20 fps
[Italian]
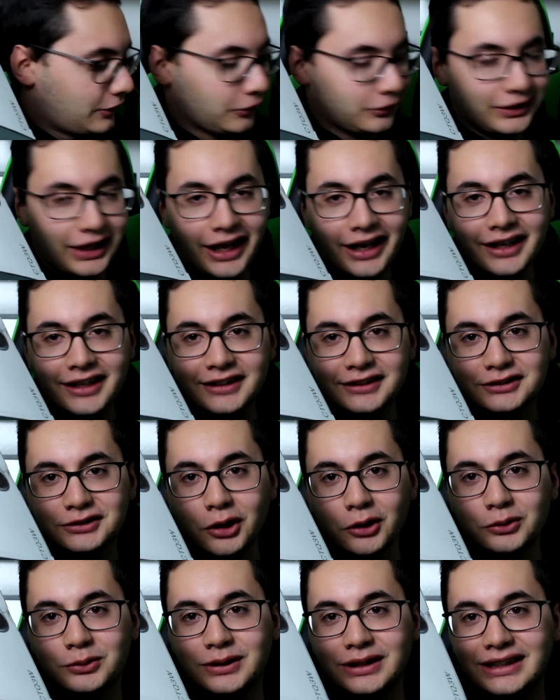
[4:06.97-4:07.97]
Notare che
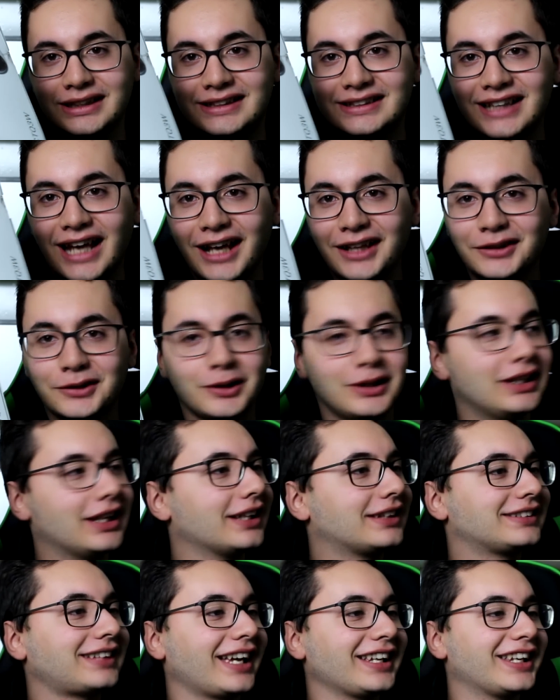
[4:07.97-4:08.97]
sto utilizzando
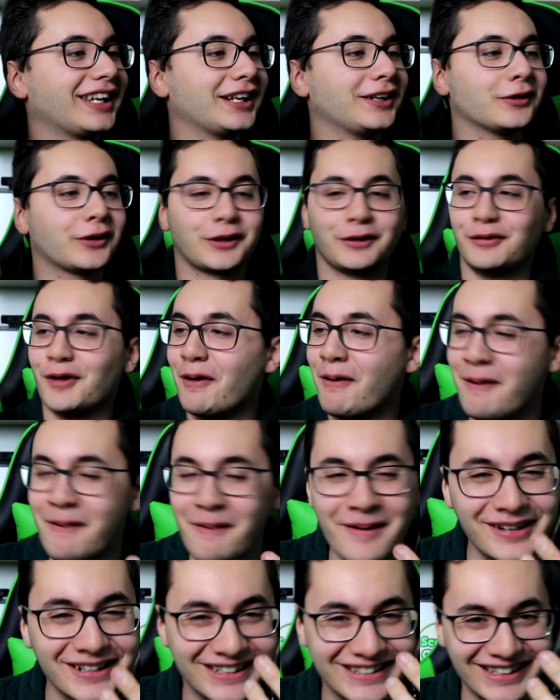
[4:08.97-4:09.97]
il taglierino che vi ho
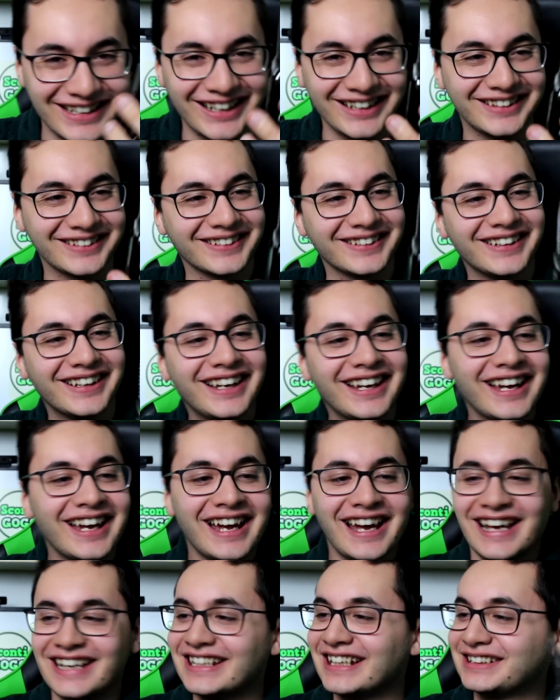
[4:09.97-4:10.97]
mostrato
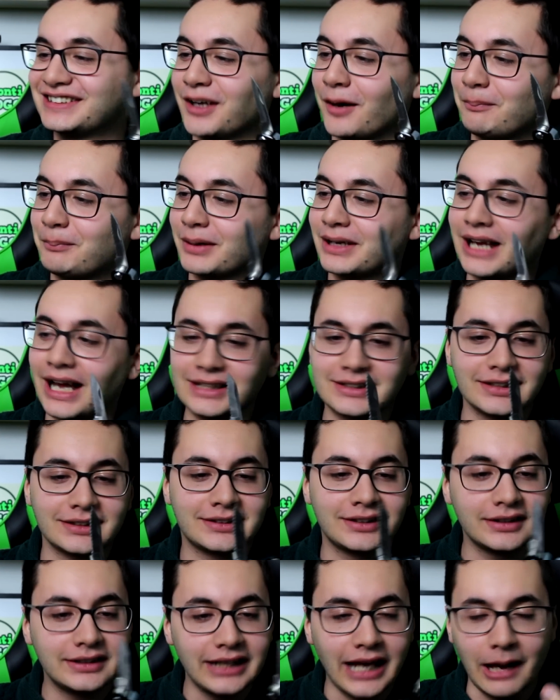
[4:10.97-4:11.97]
nei top
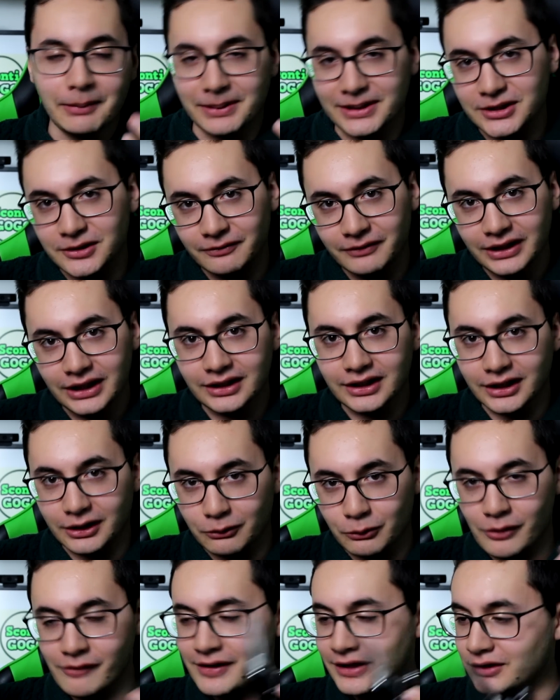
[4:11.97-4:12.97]
gadget di Amazon, vedete
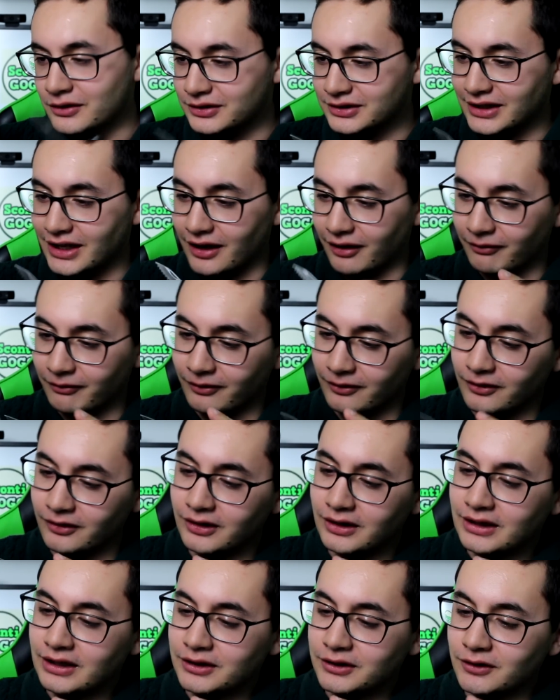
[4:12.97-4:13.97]
che quei video
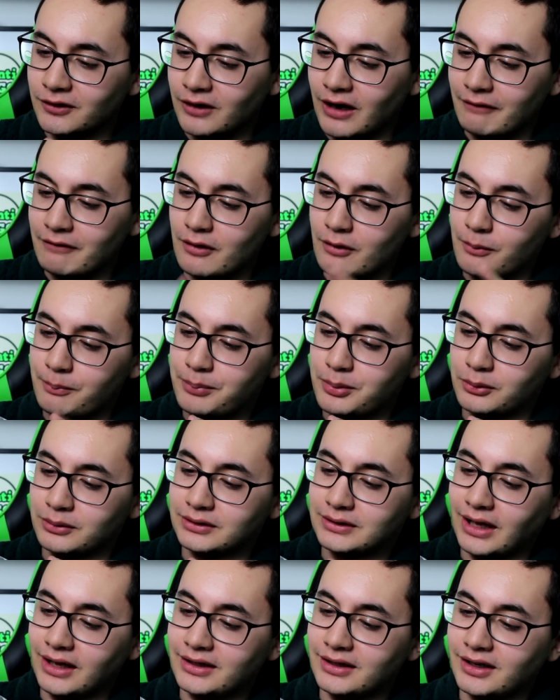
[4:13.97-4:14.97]
servono? Io non avevo più
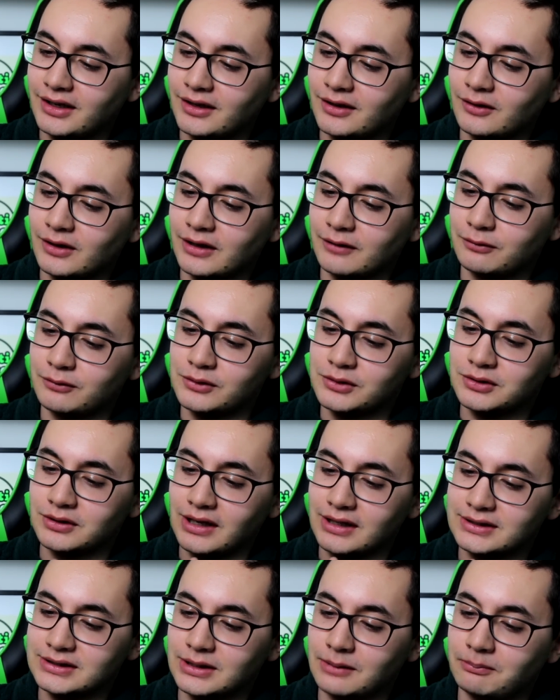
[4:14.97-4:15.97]
un taglierino che
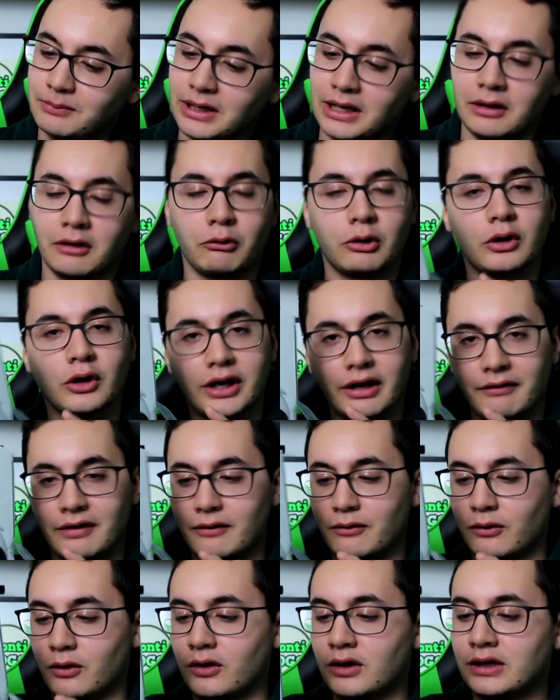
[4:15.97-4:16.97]
funzionasse bene, quello che
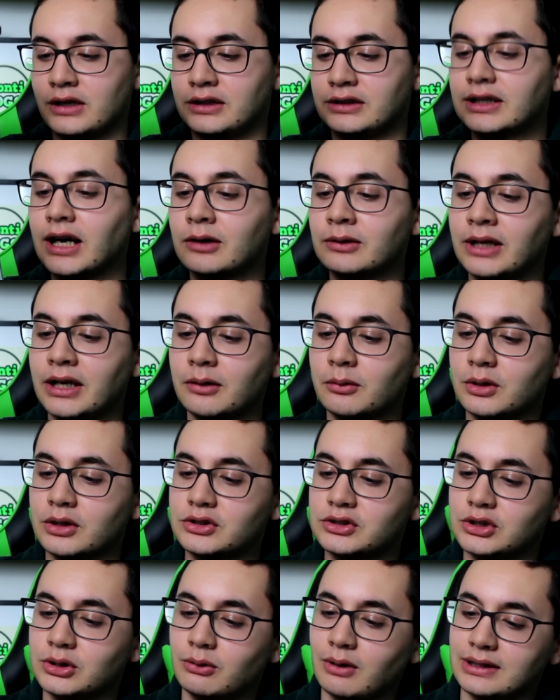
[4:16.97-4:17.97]
avevo da
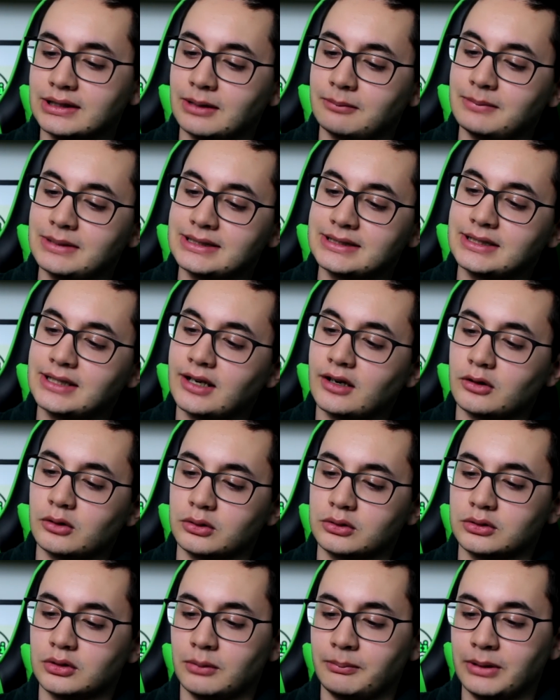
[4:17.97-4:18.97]
1,50€ mi si era
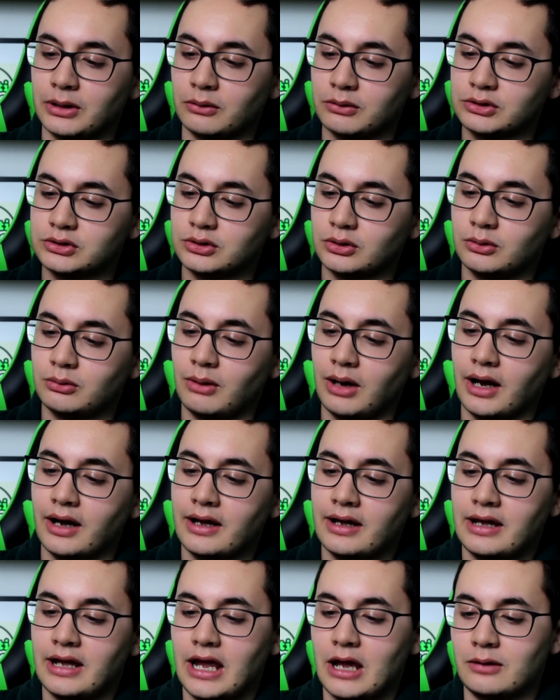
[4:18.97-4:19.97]
rotto, almeno questo qua
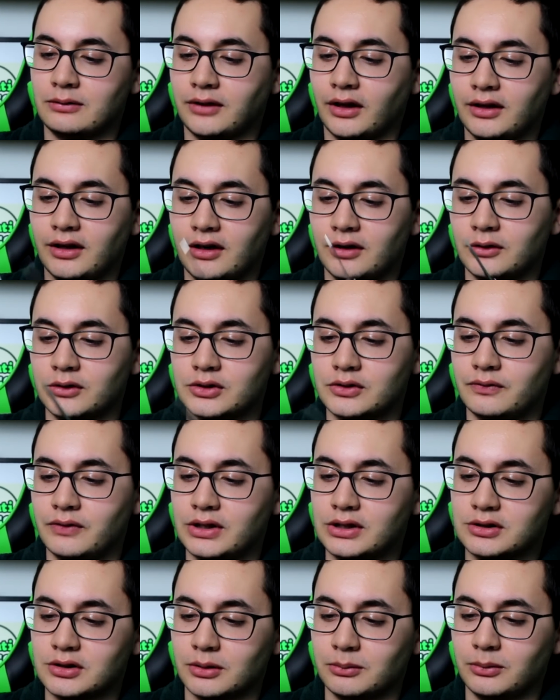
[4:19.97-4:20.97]
è un taglierino
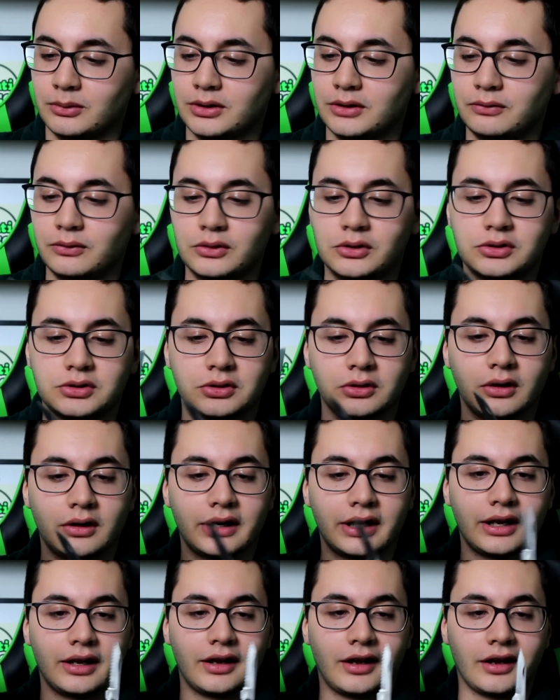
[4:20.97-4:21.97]
svizzero
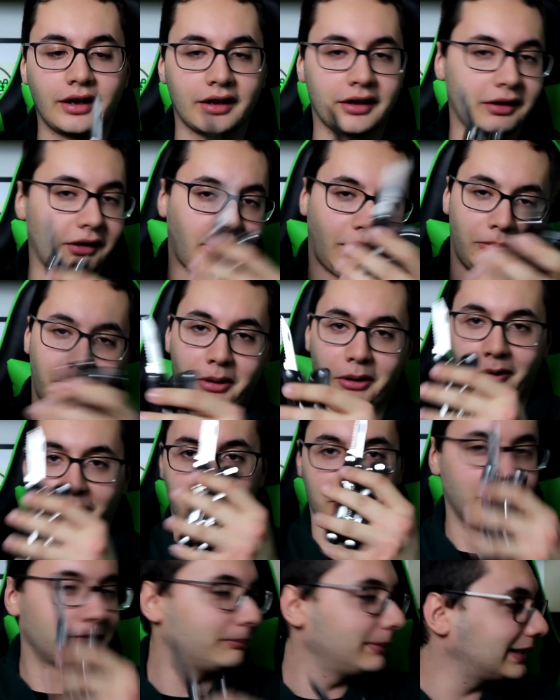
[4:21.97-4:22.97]
multifunzione che
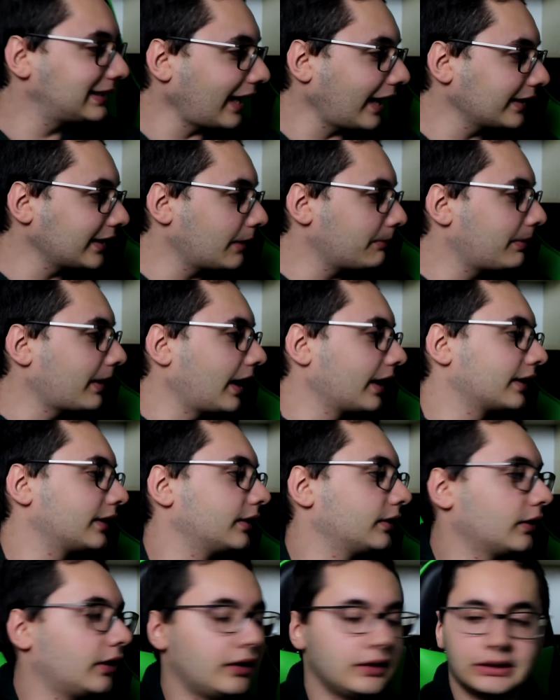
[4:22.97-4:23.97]
almeno mi taglia i
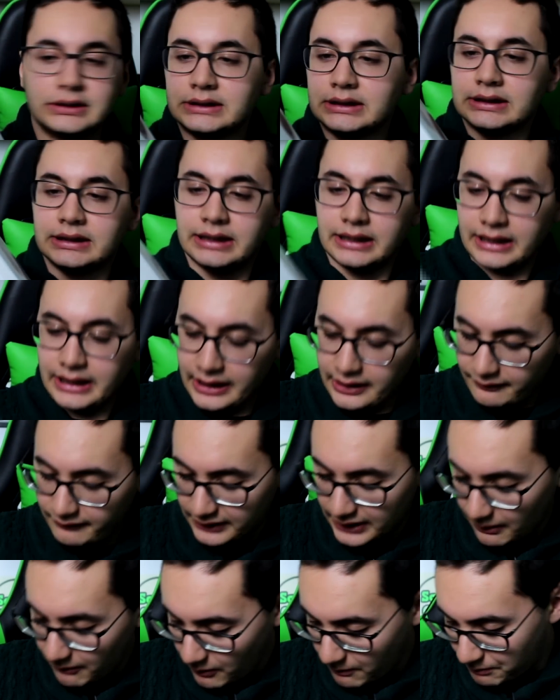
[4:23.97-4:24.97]
pacchi, no? E
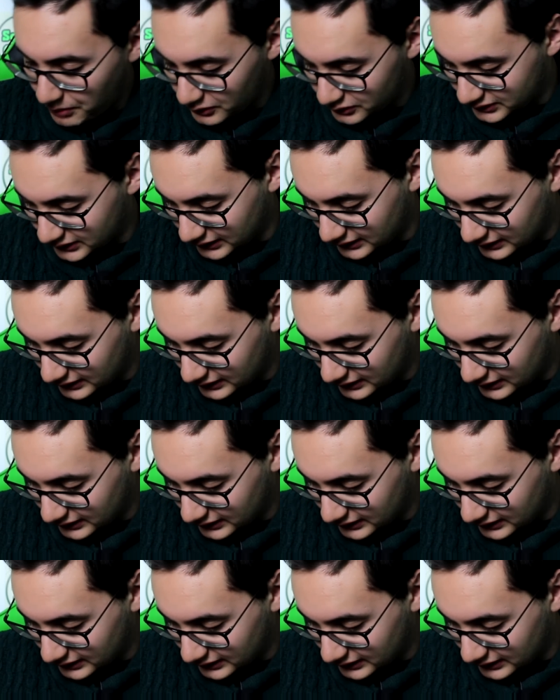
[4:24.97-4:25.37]
vediamo un po' sta